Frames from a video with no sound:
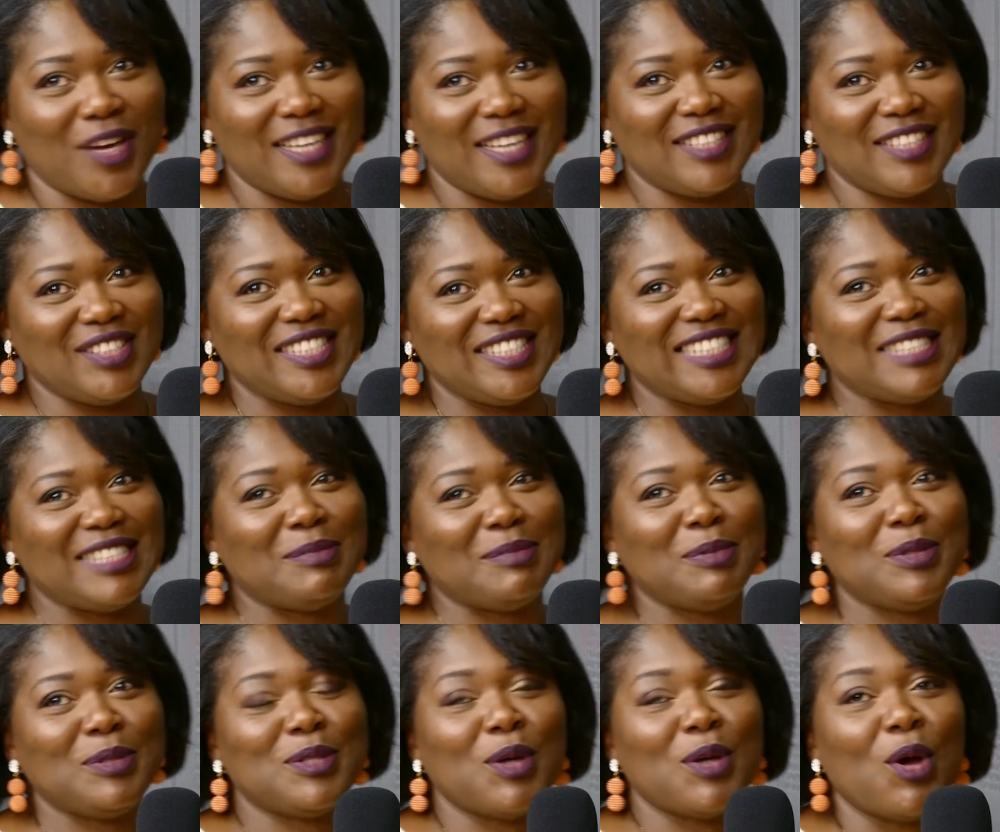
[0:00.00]
quelques
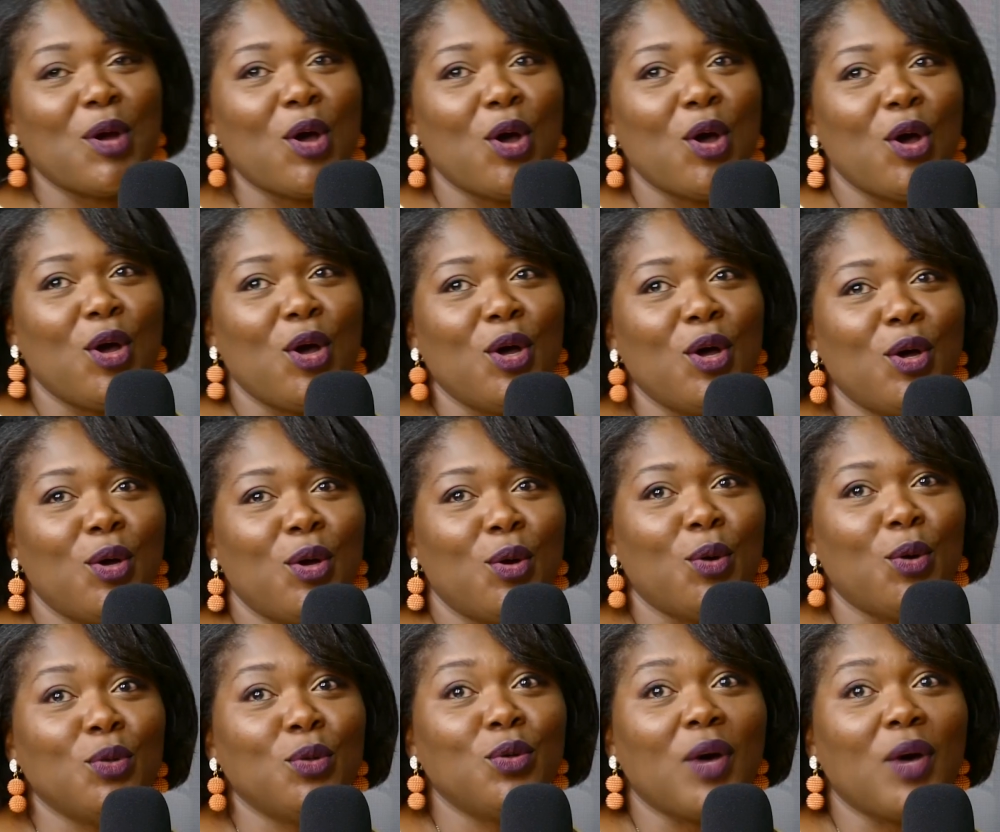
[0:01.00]
exposants. Euh,
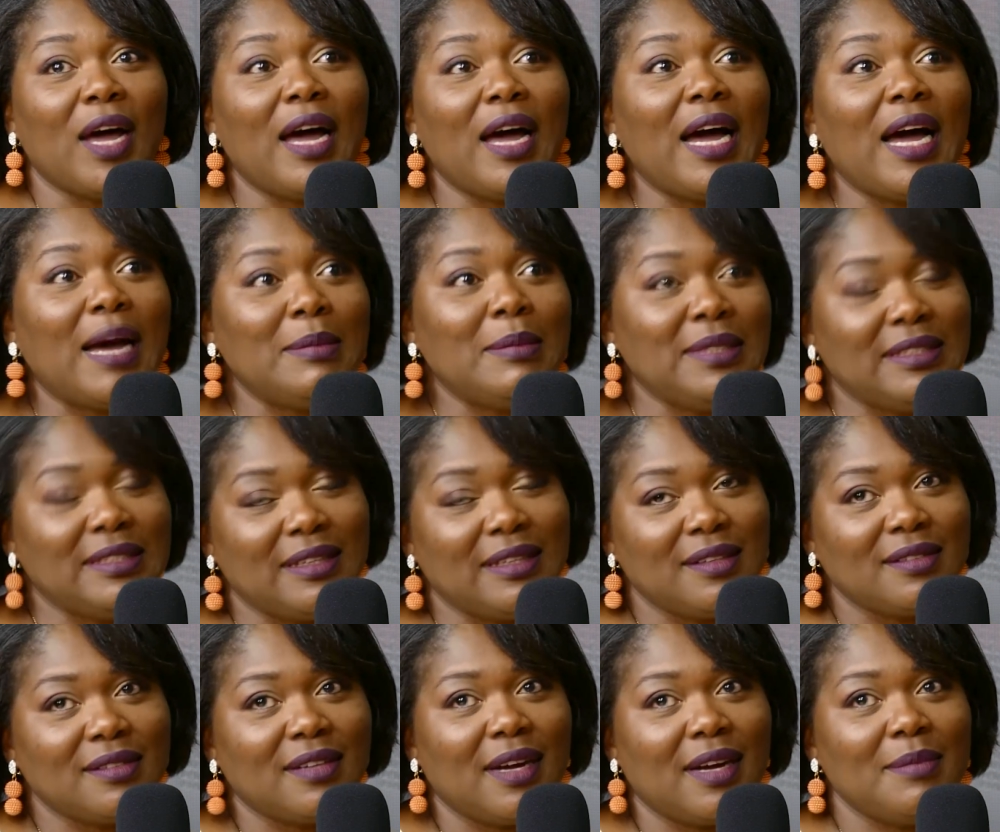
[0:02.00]
on aura
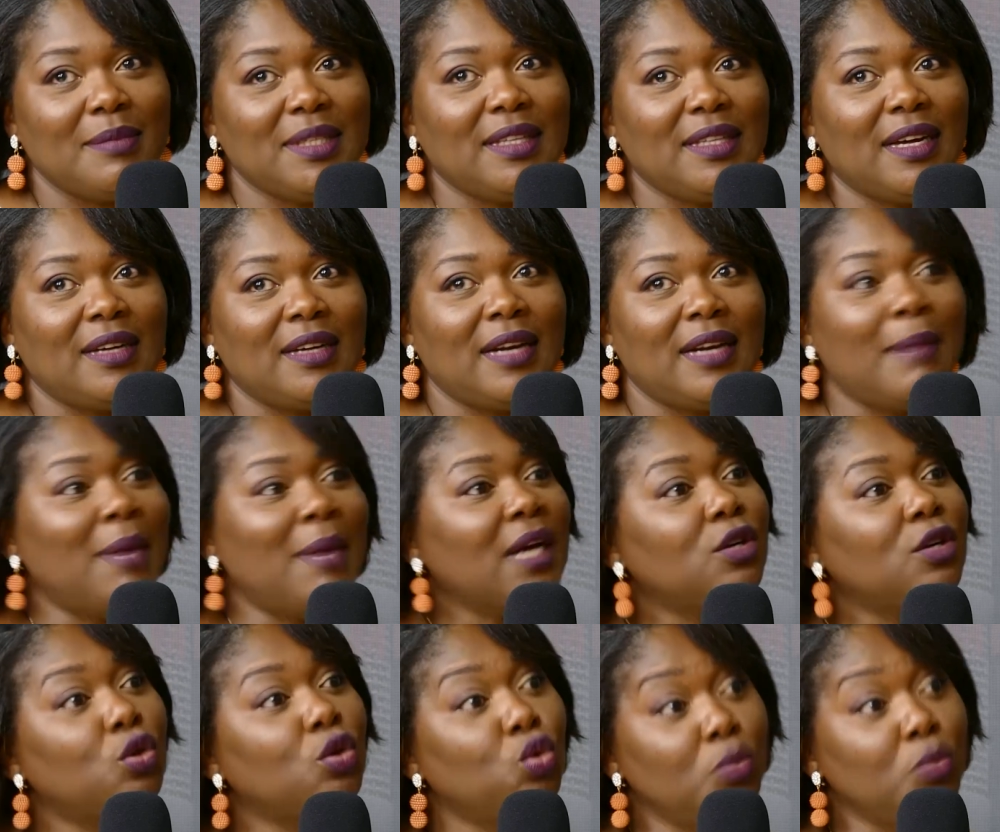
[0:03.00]
Amina, Amina, la
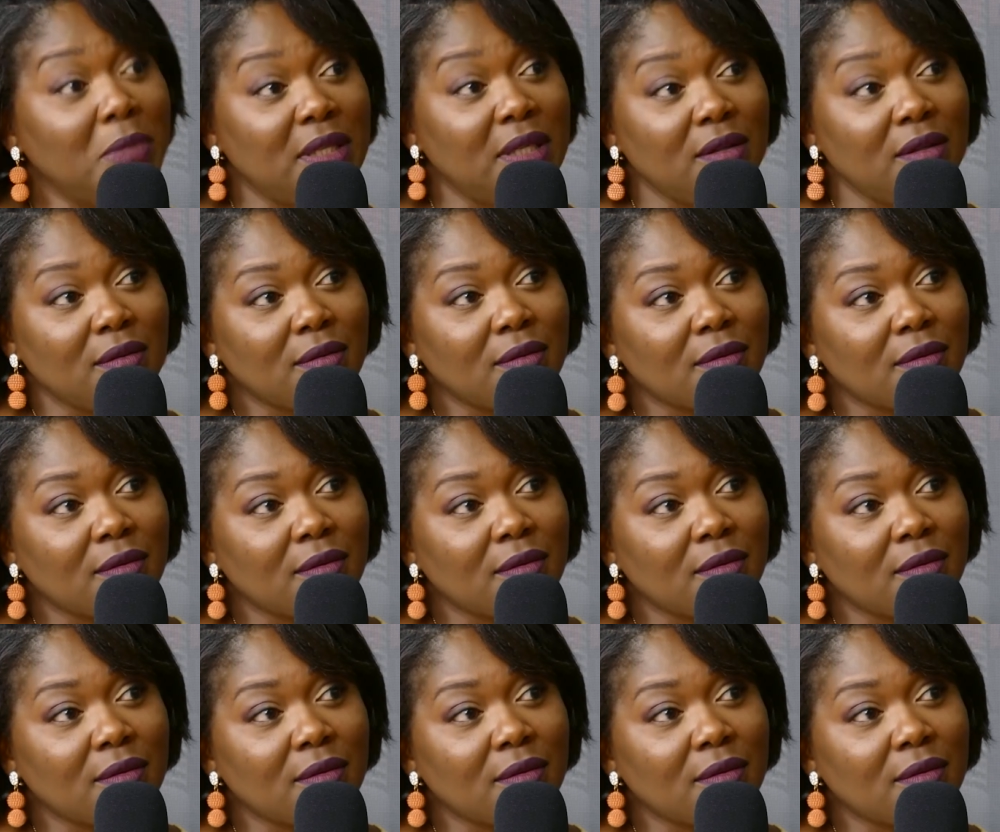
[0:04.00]
marque Koumi.